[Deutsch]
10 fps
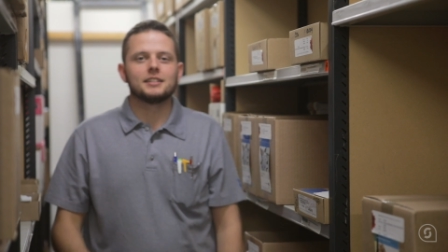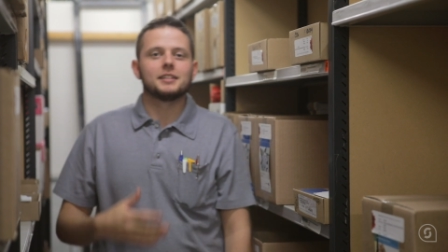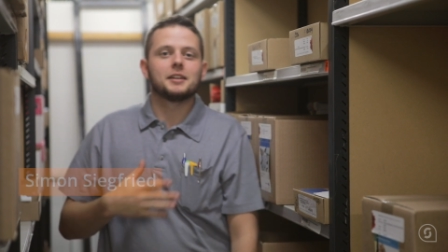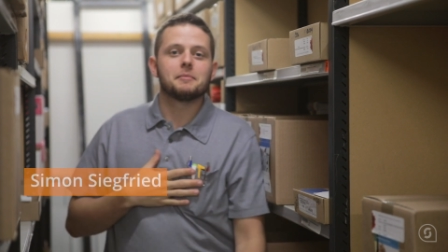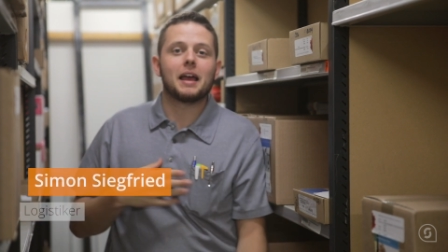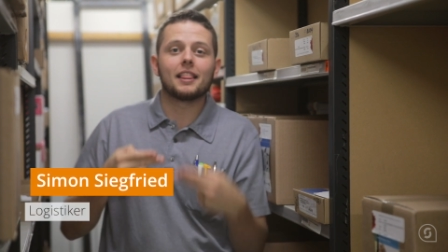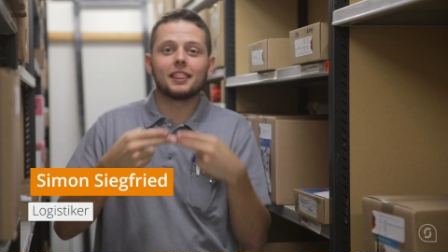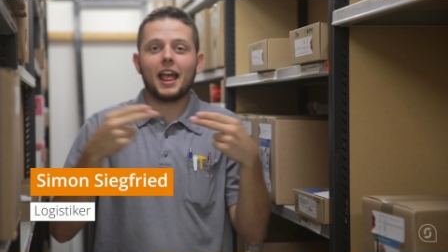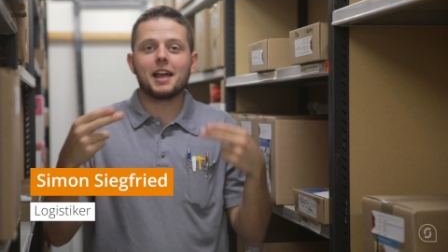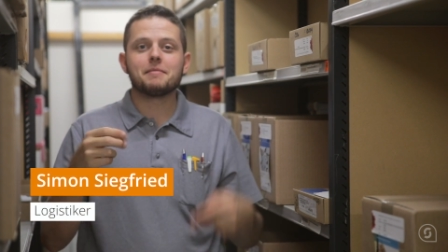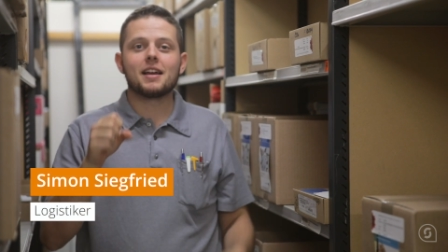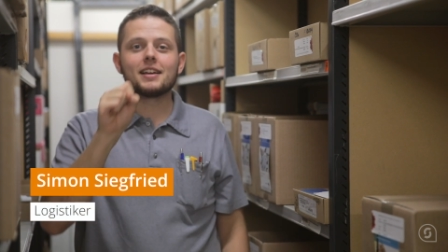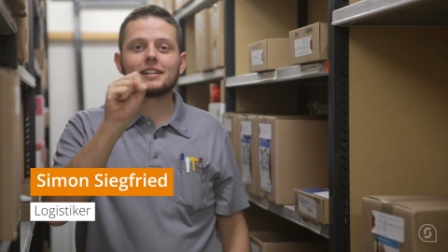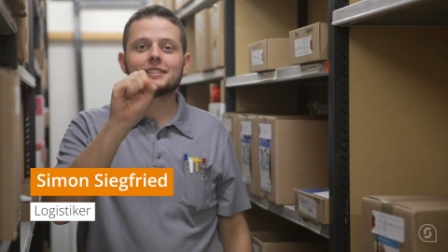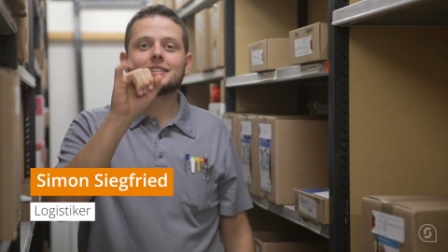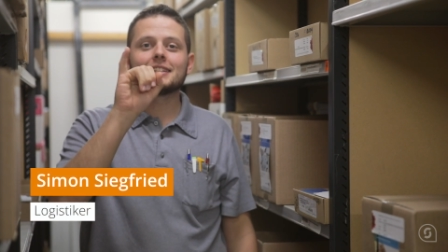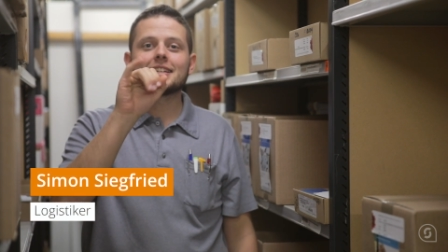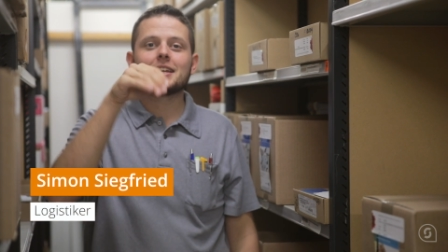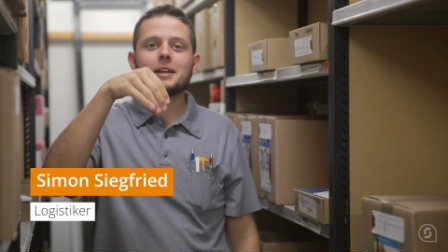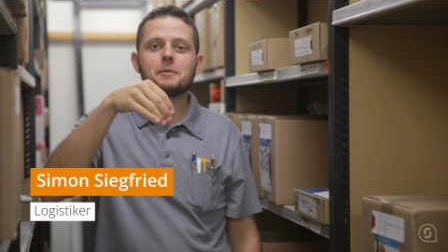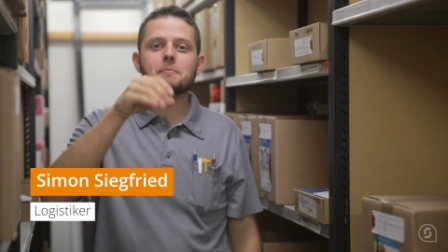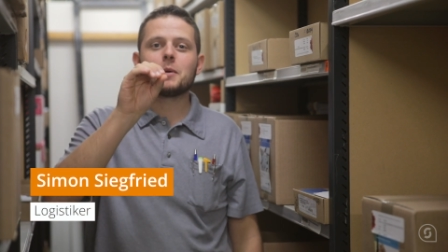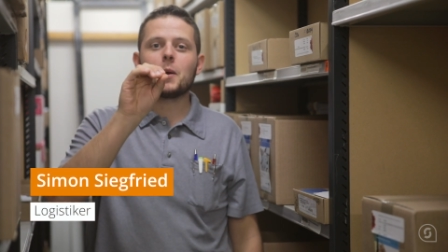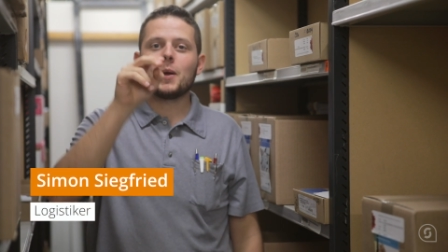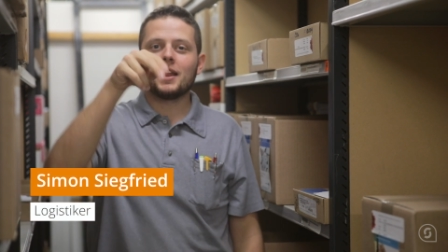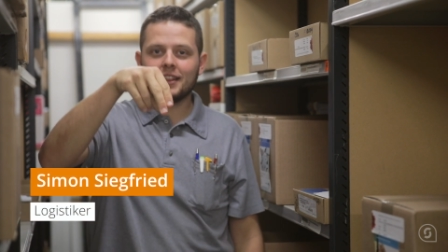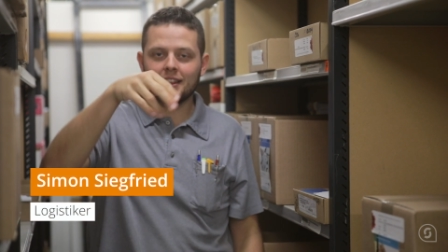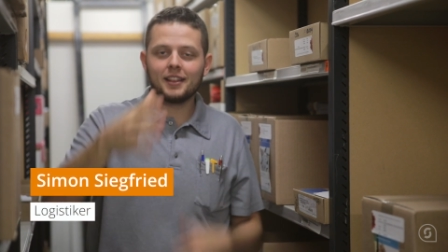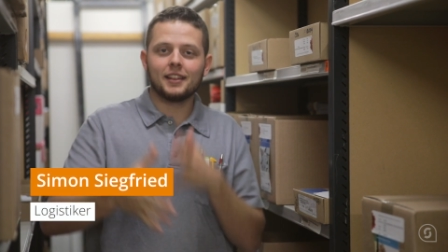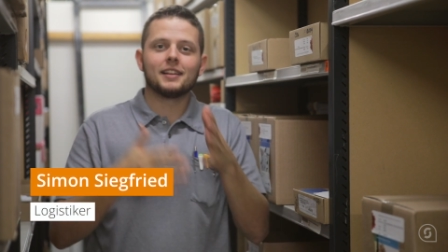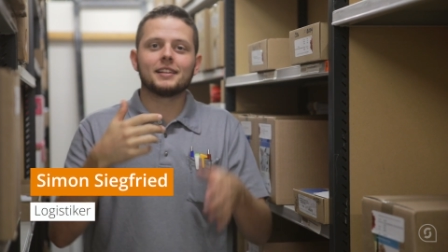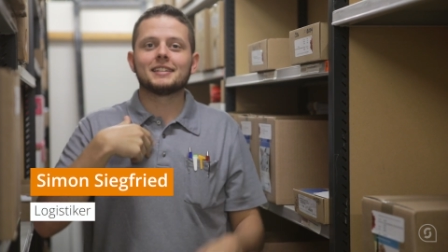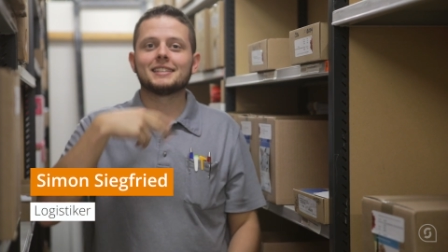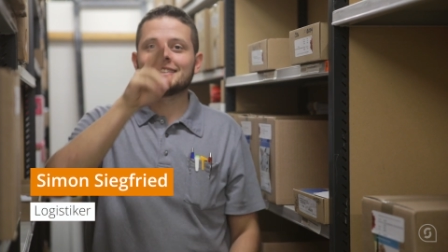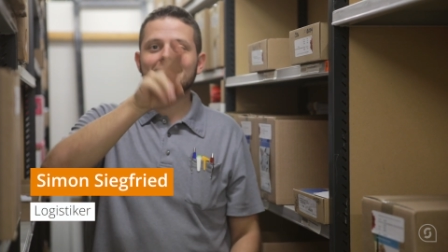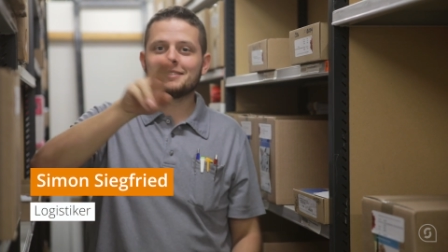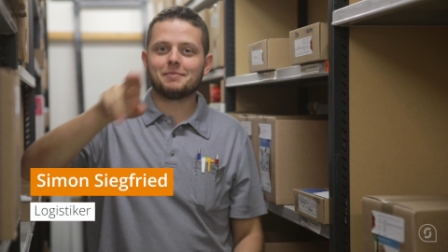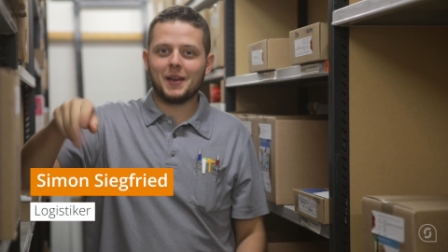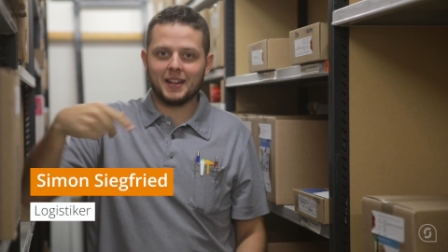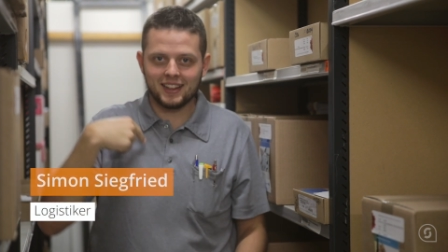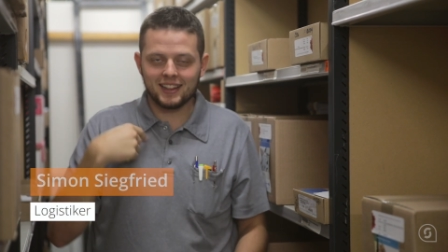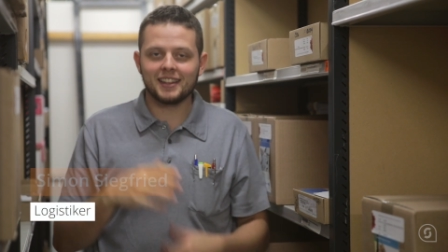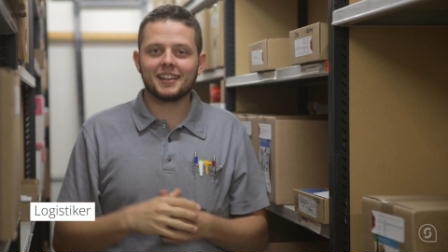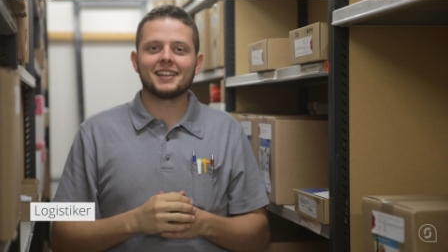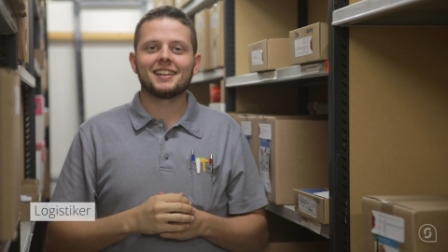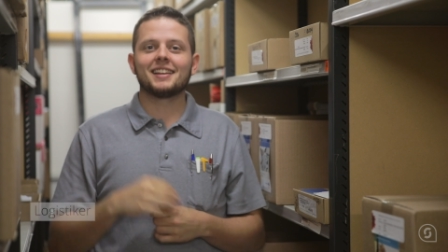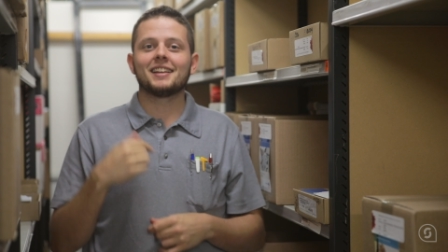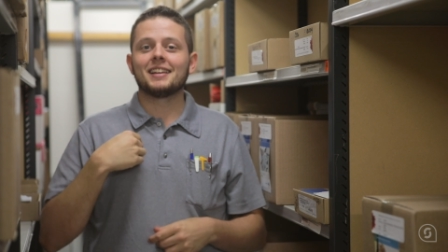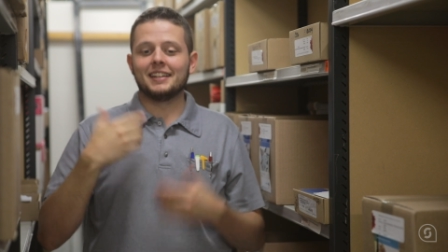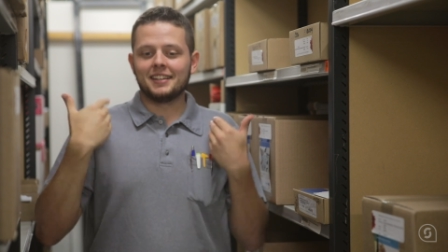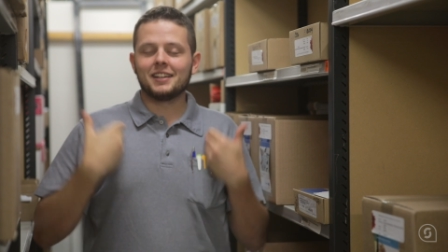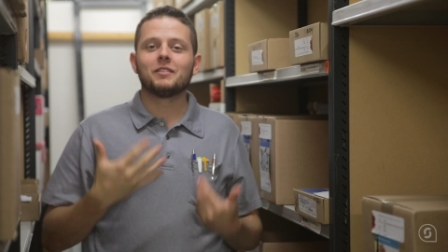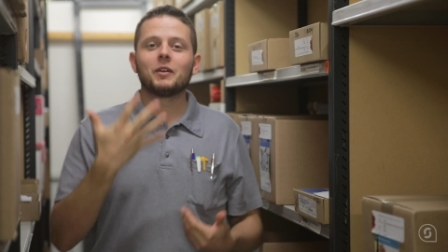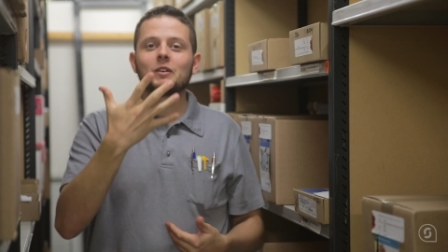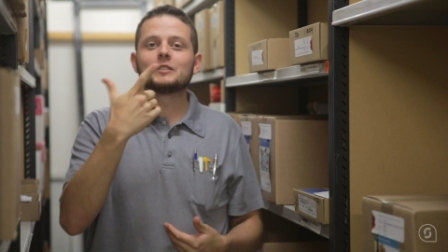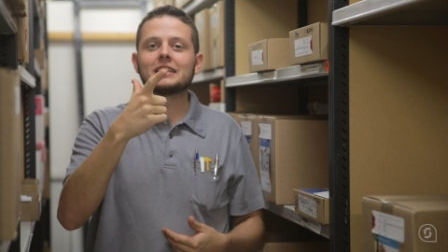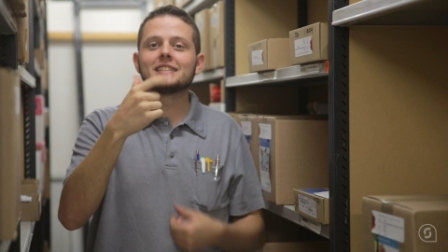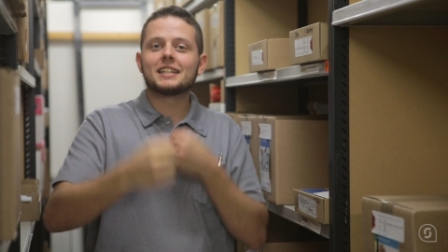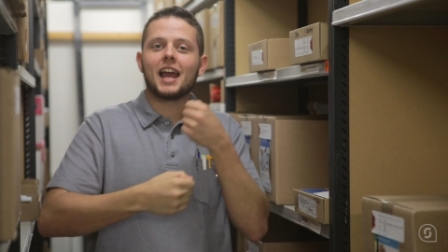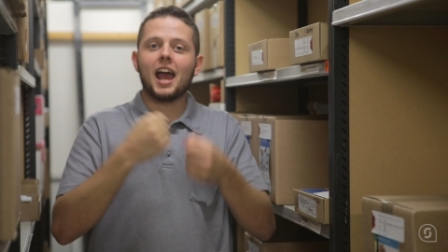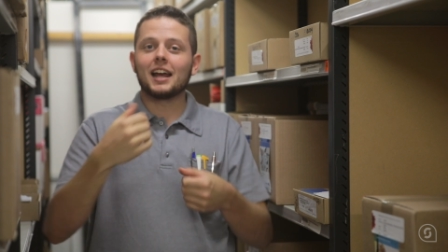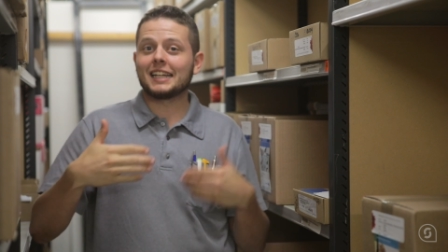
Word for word: Hallo, mein Name ist Simon. Das ist mein Gebärdenname. Ich bin 25 Jahre jung.